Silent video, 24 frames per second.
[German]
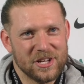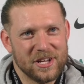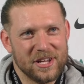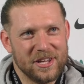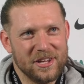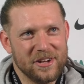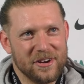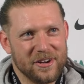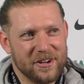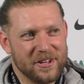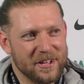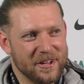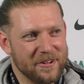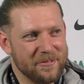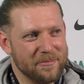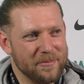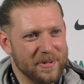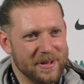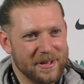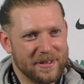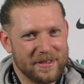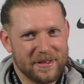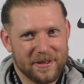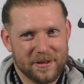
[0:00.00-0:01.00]
Ja, ich treffe
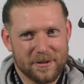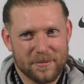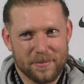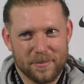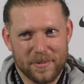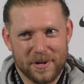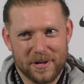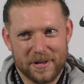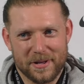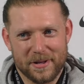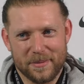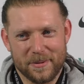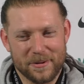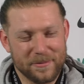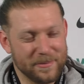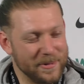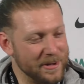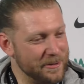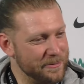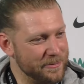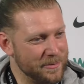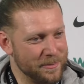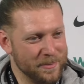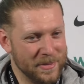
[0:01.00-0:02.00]
mich jetzt erstmal mit
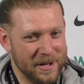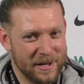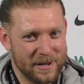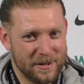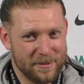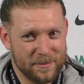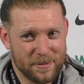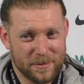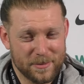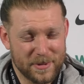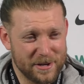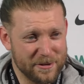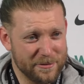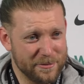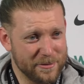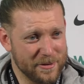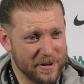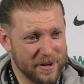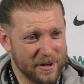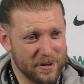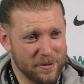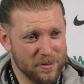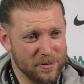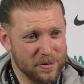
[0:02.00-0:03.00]
meiner Familie, mit meiner
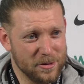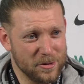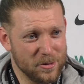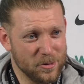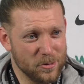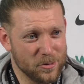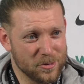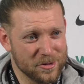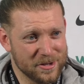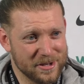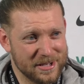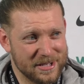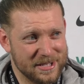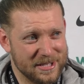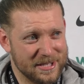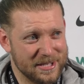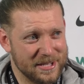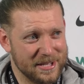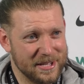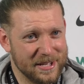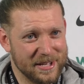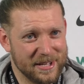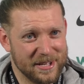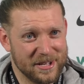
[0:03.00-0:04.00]
Frau und
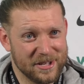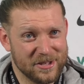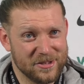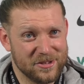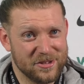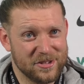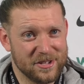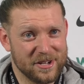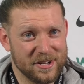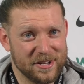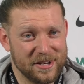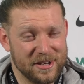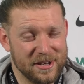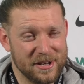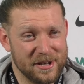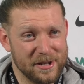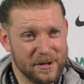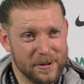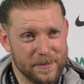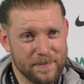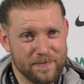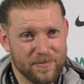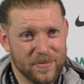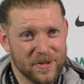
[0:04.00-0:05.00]
dann
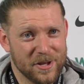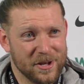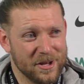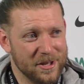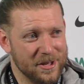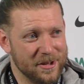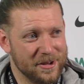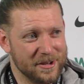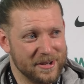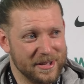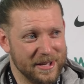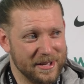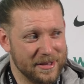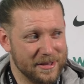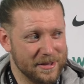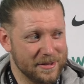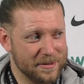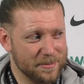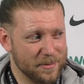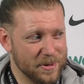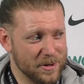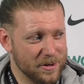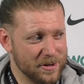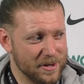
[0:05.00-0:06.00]
äh, ja, denke ich,
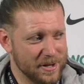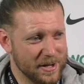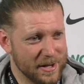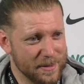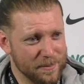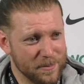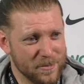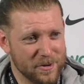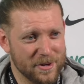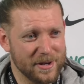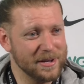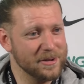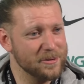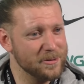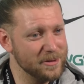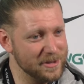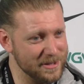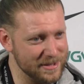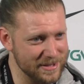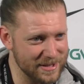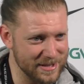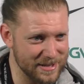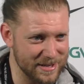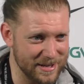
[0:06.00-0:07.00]
dass wir heute Abend noch ein
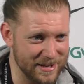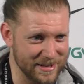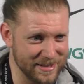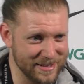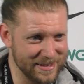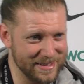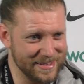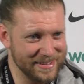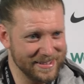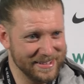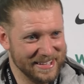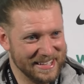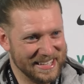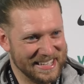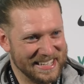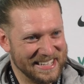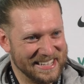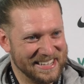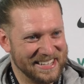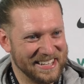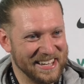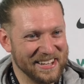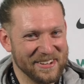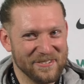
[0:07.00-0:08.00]
kühles Getränk
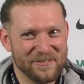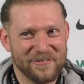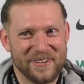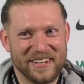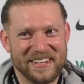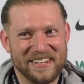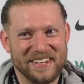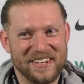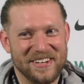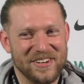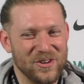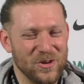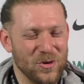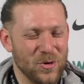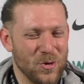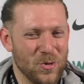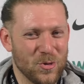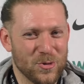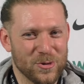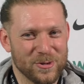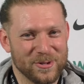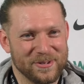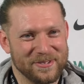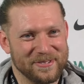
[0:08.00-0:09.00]
trinken werden.
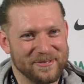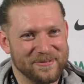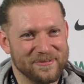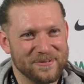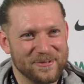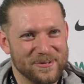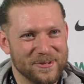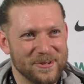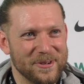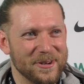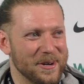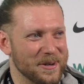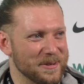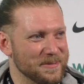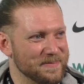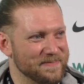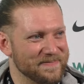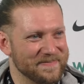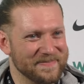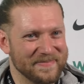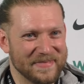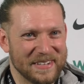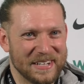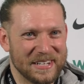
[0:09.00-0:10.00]
Und ja,
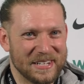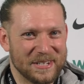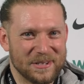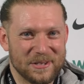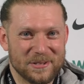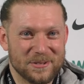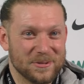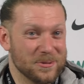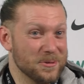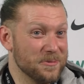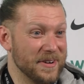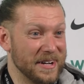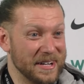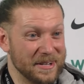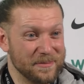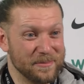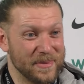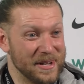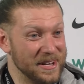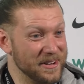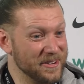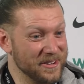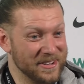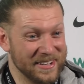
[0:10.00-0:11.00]
soweit
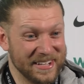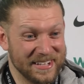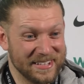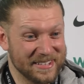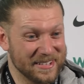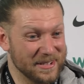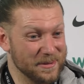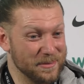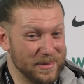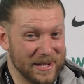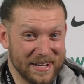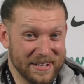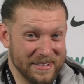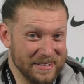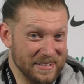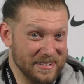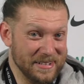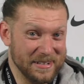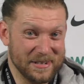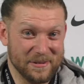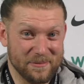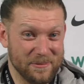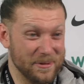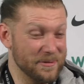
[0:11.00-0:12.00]
mal noch nichts
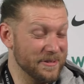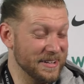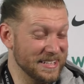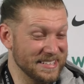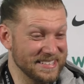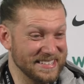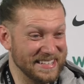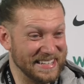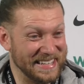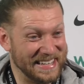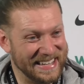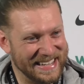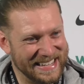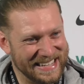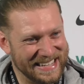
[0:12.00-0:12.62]
geplant. Wir werden sehen.